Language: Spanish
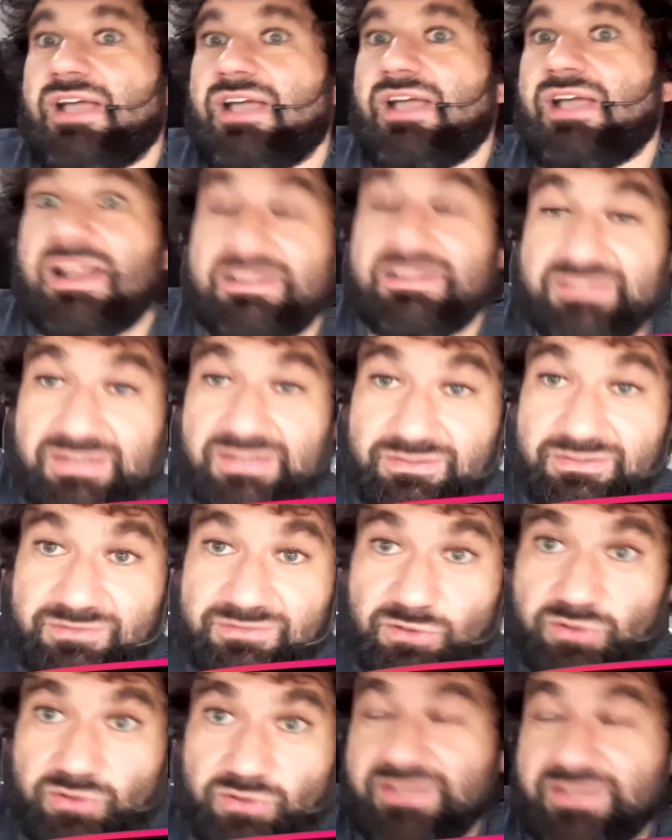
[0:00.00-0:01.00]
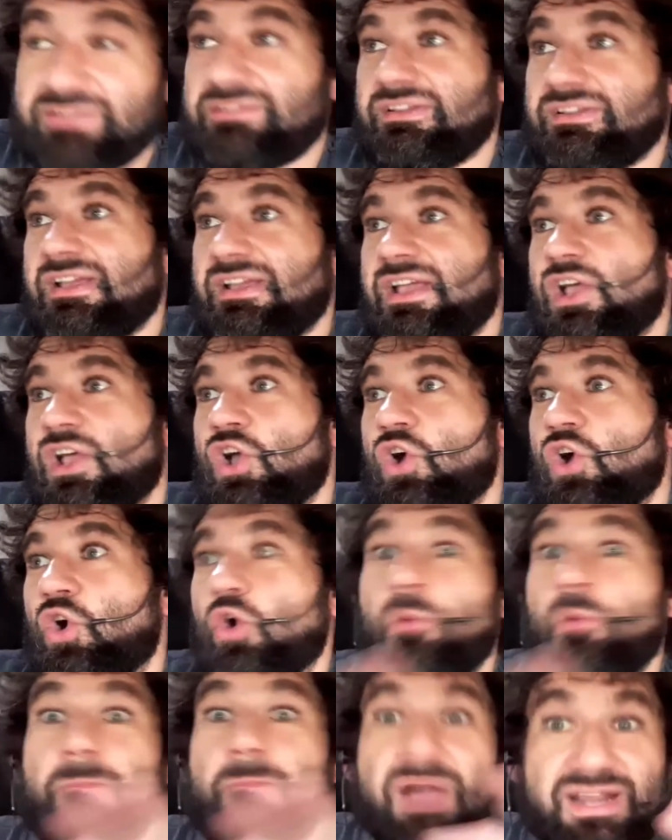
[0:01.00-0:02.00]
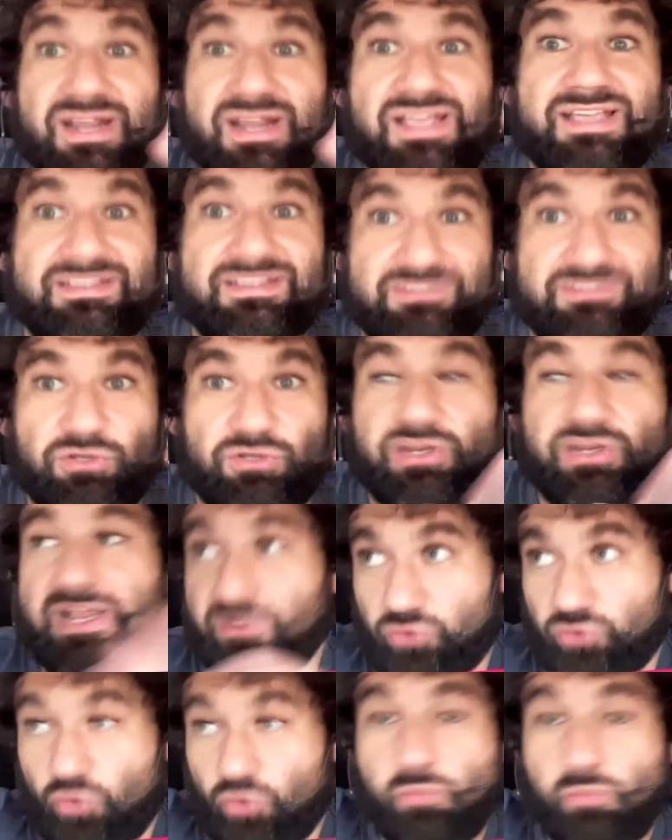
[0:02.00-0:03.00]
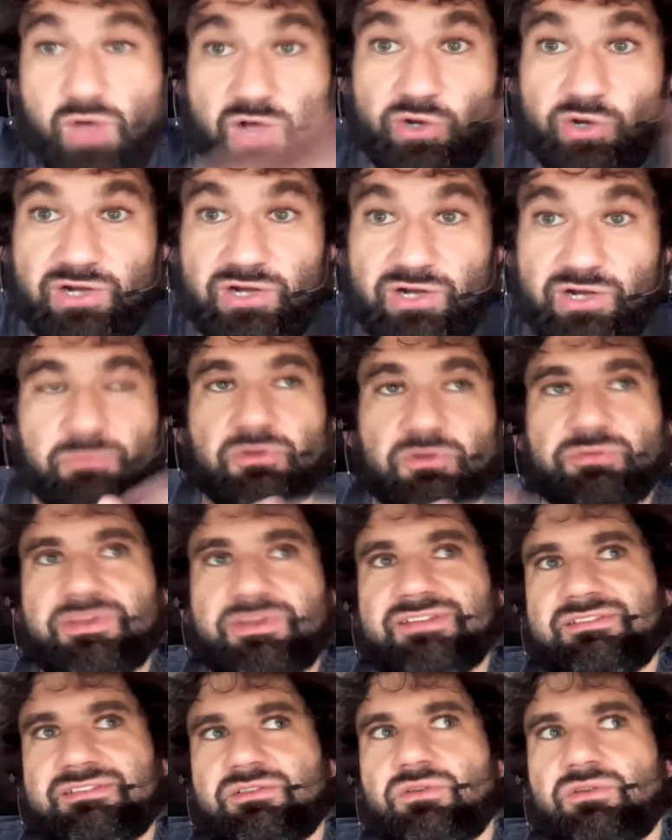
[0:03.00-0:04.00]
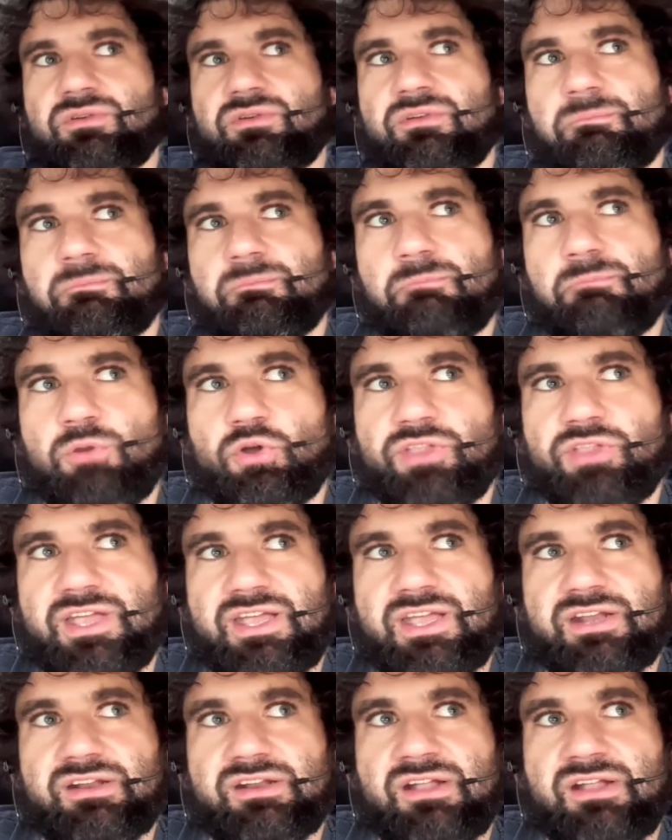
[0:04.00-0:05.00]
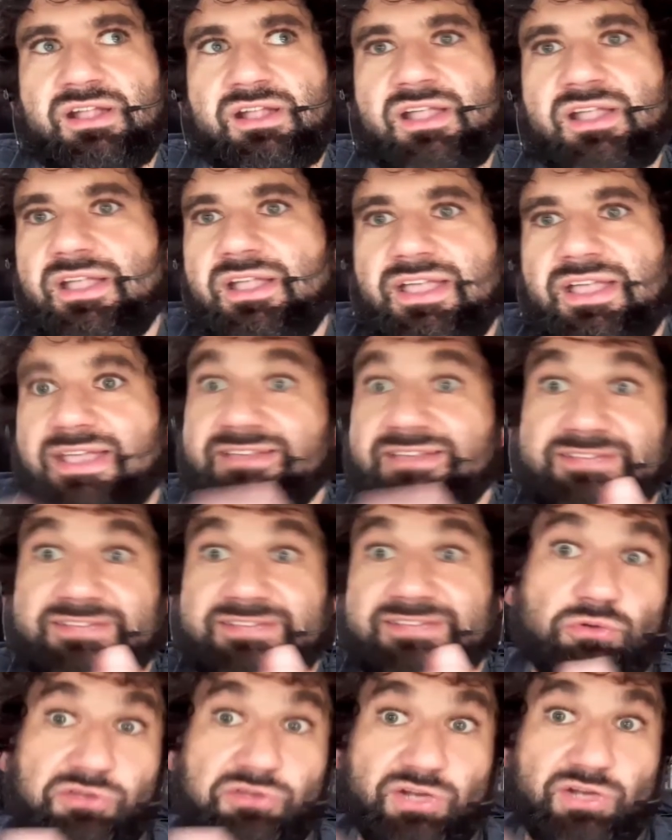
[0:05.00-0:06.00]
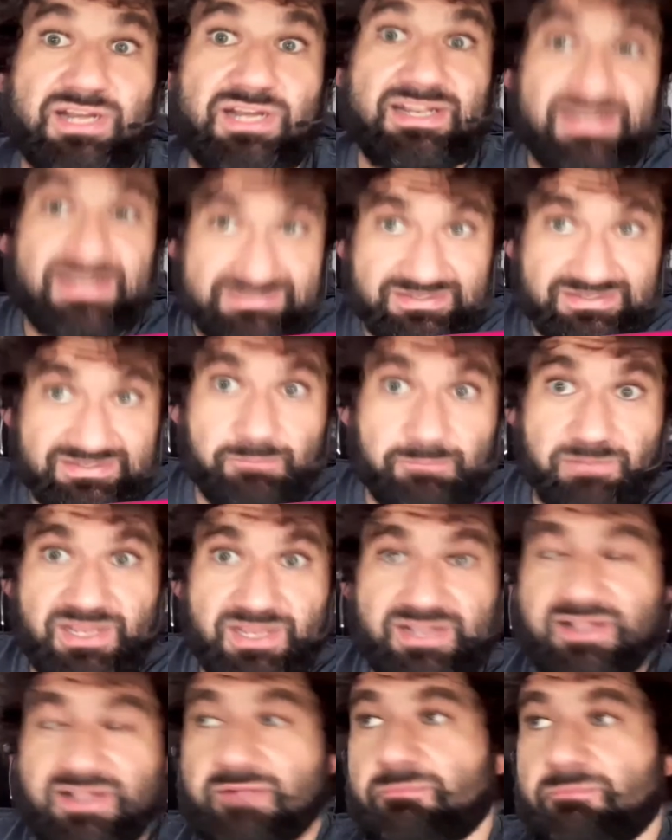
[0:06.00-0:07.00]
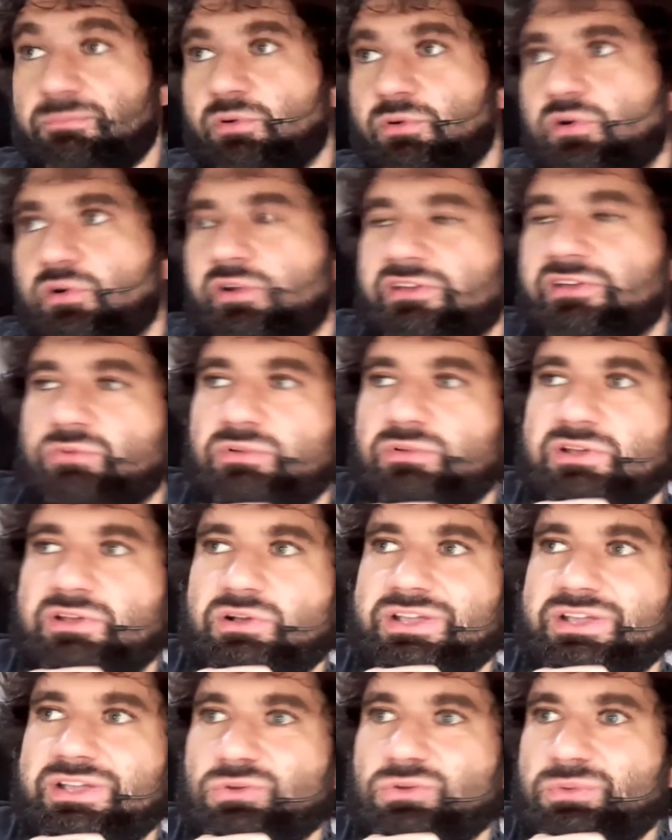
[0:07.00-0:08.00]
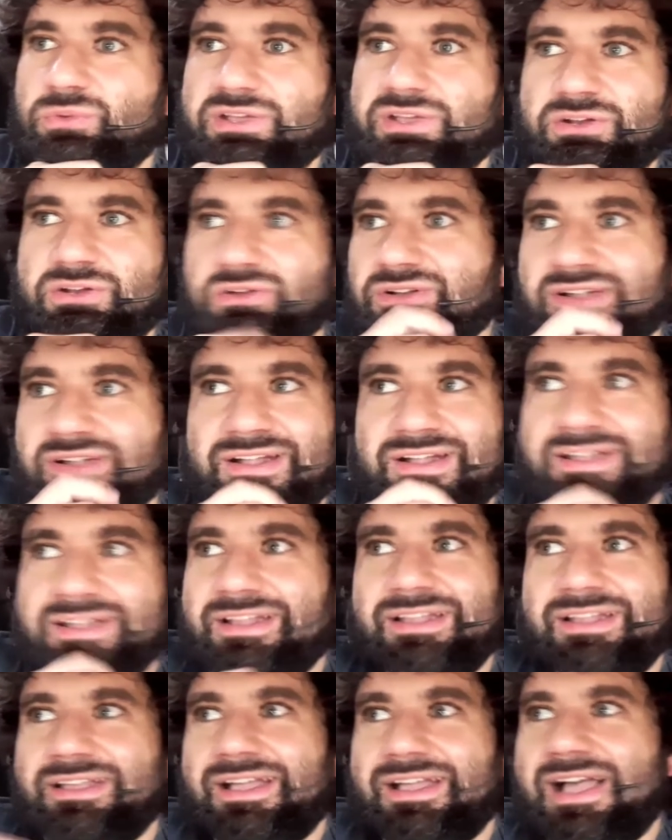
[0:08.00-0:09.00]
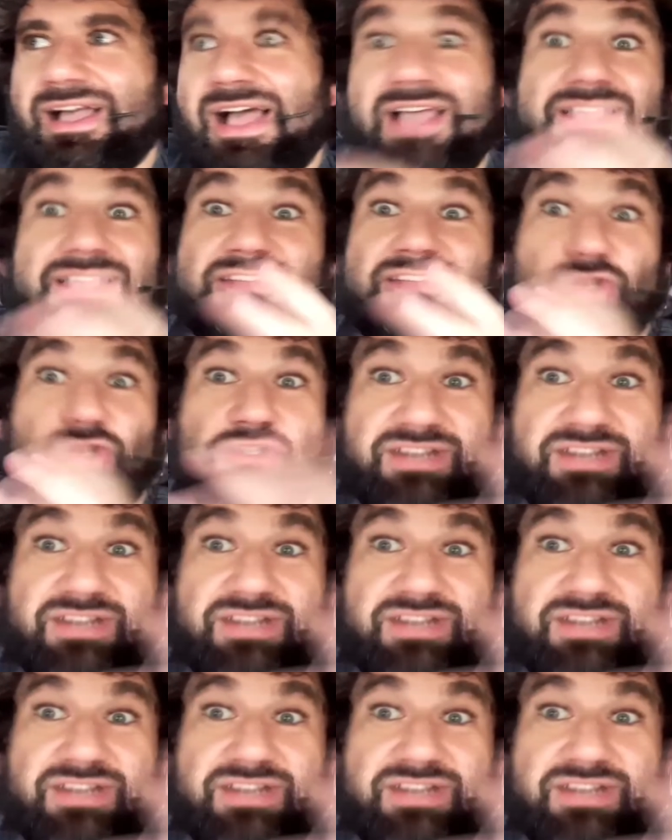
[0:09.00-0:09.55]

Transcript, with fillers: a las elecciones o para gestionar, como ahora lo hemos visto, poder institucional en la Asamblea por los resultados que tuvieron, ahí es